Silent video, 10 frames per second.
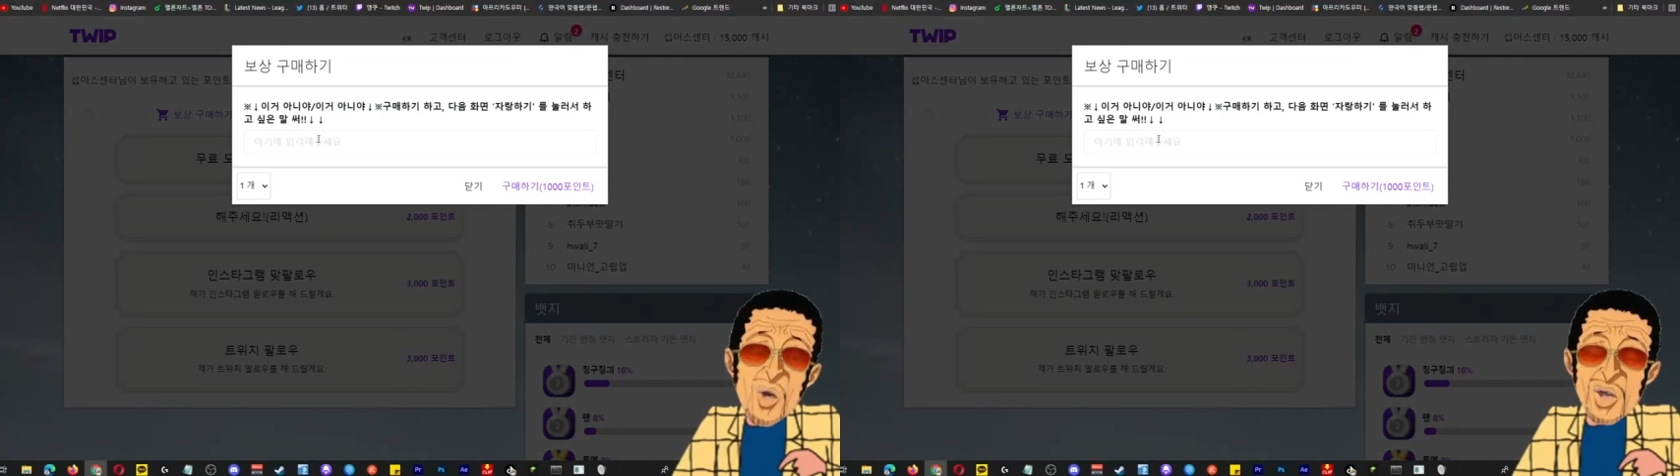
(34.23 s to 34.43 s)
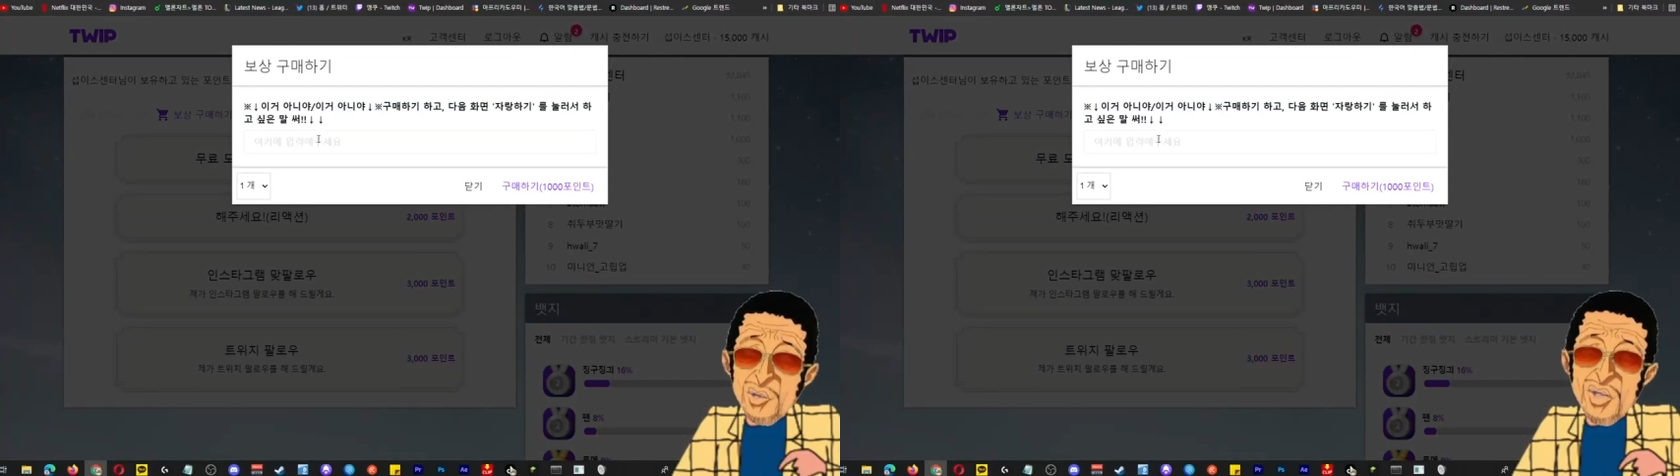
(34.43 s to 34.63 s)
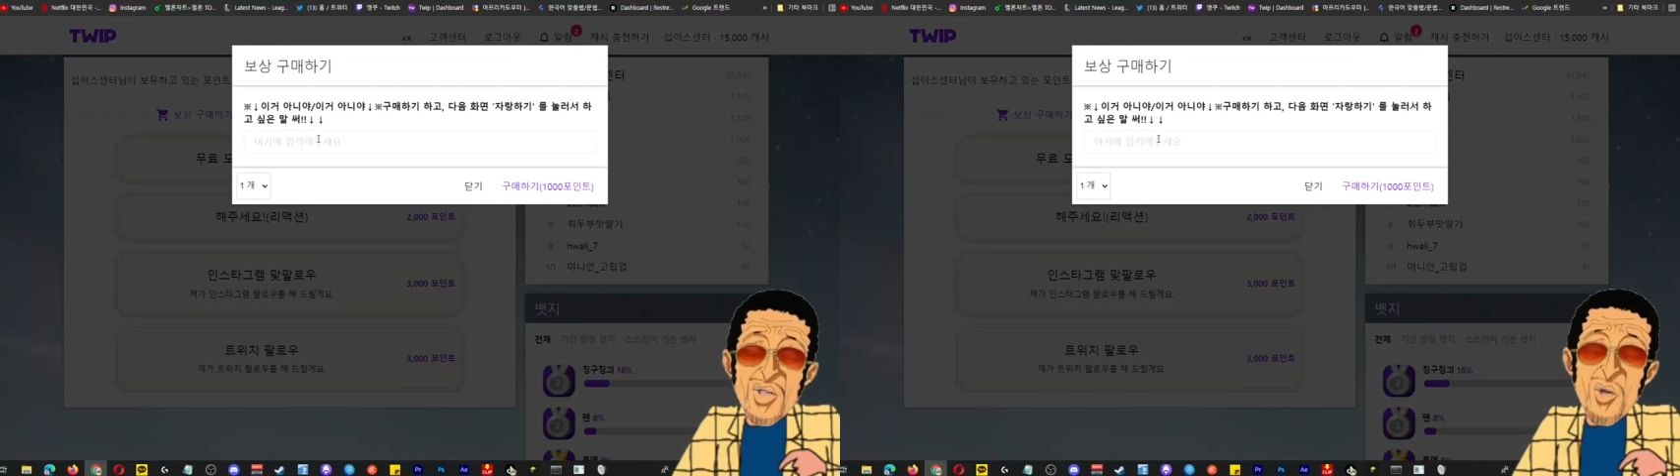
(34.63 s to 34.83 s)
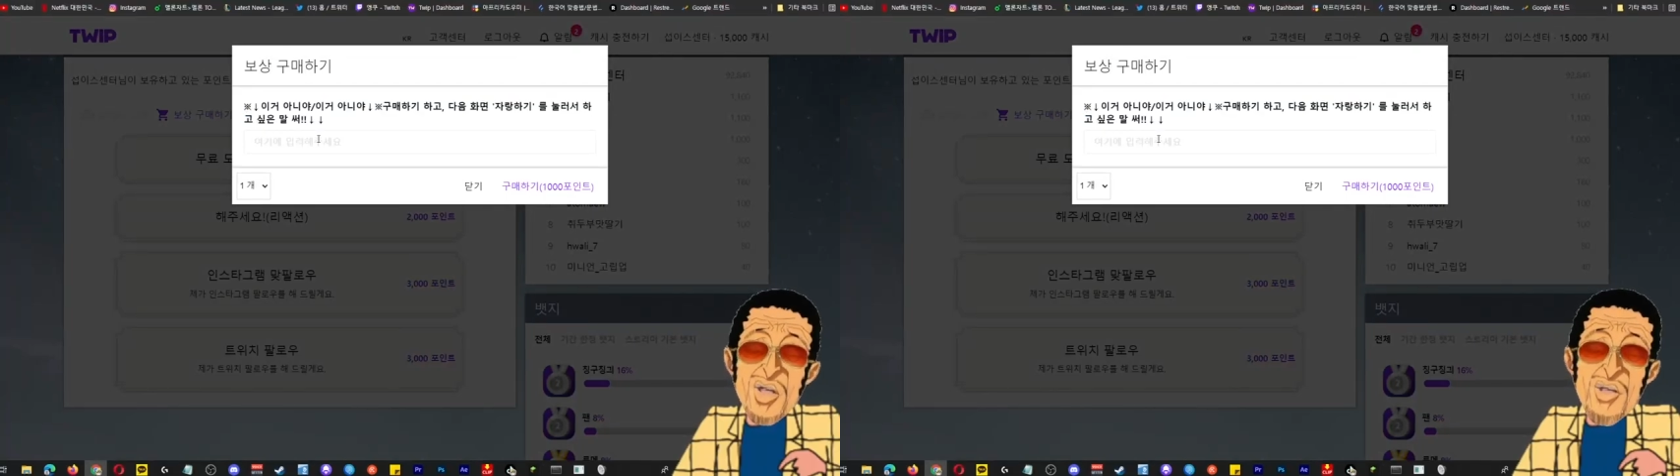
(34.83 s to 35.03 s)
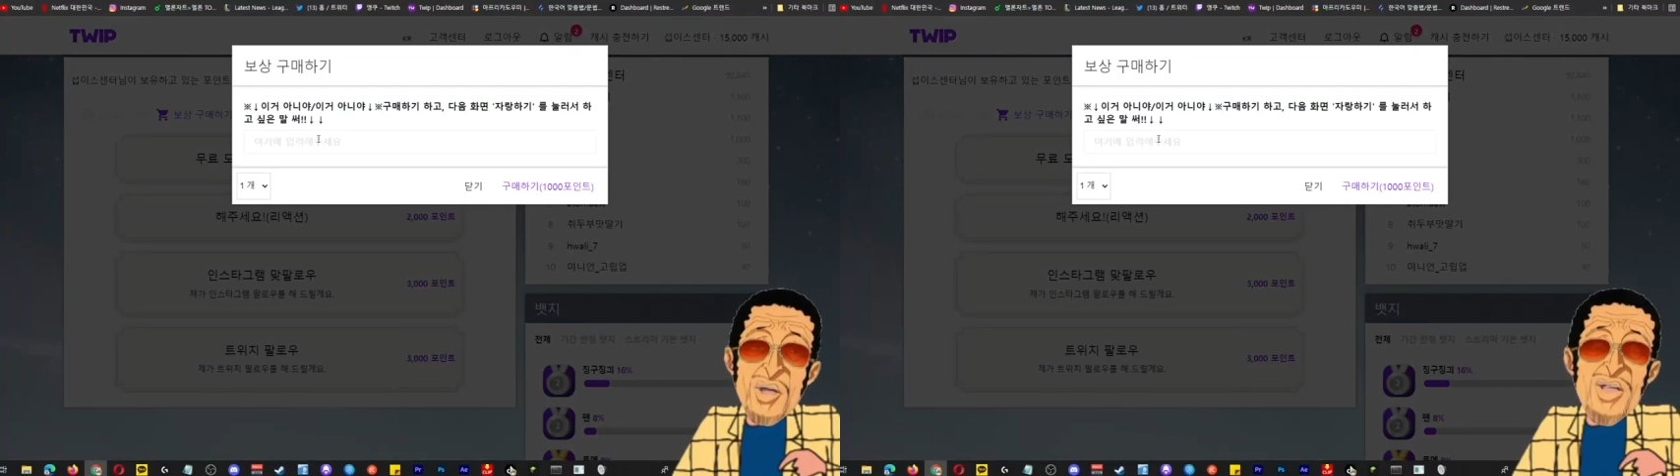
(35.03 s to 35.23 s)
뭐 써도
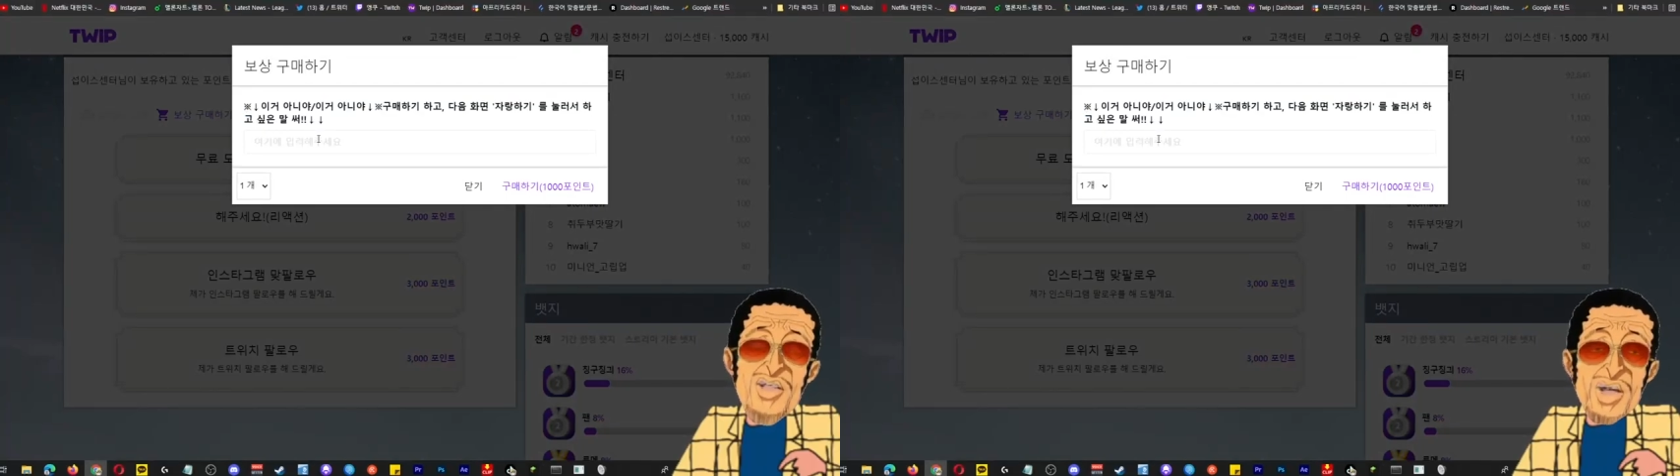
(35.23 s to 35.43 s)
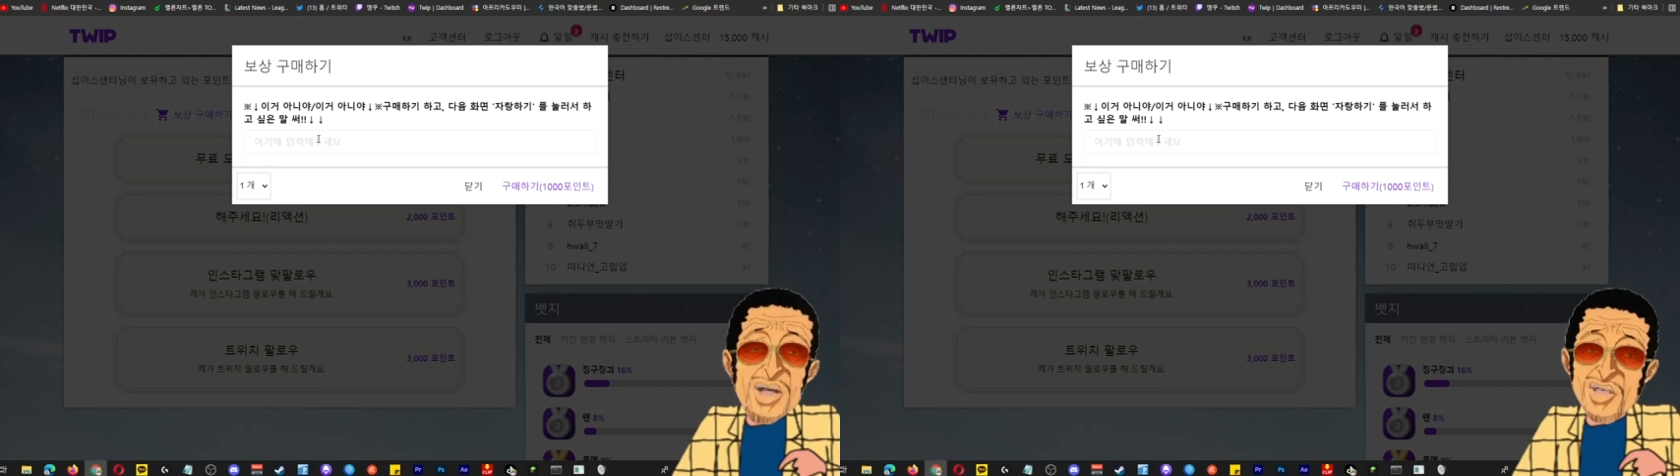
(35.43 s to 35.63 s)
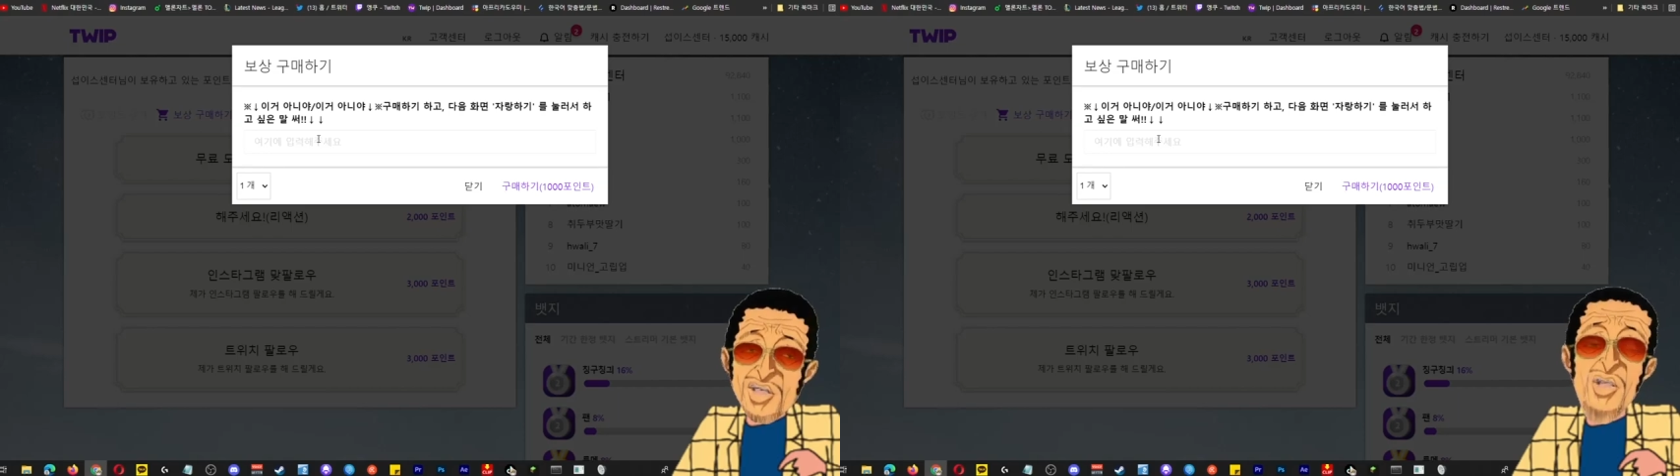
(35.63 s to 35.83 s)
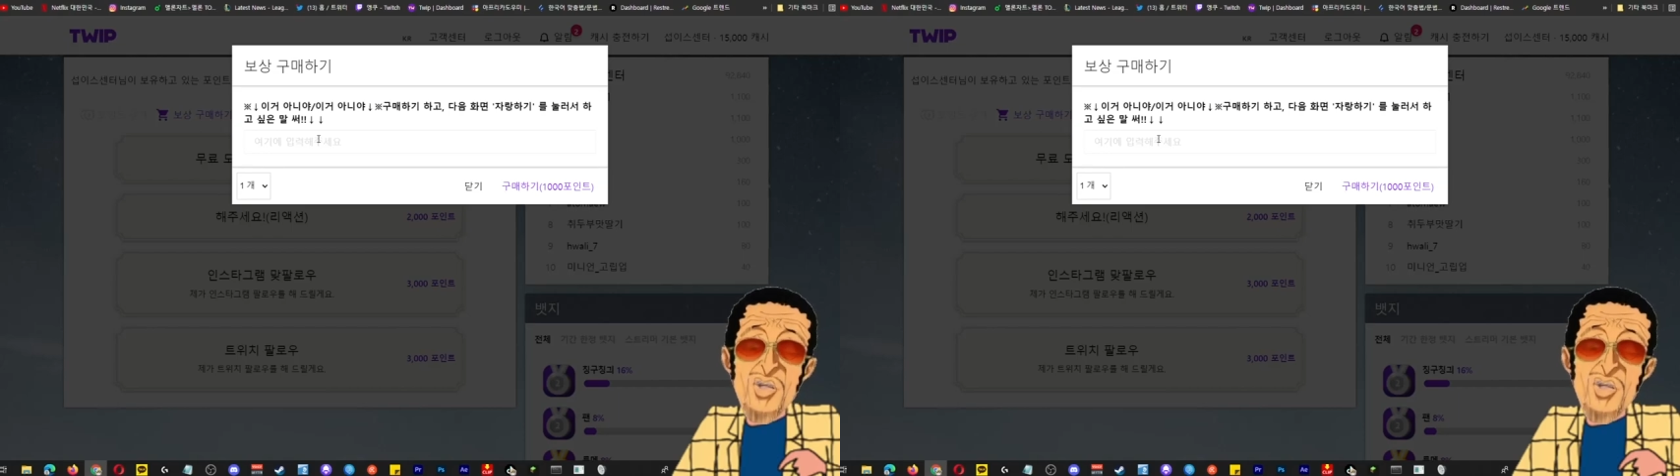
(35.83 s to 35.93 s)
되지만 제가 읽을 수는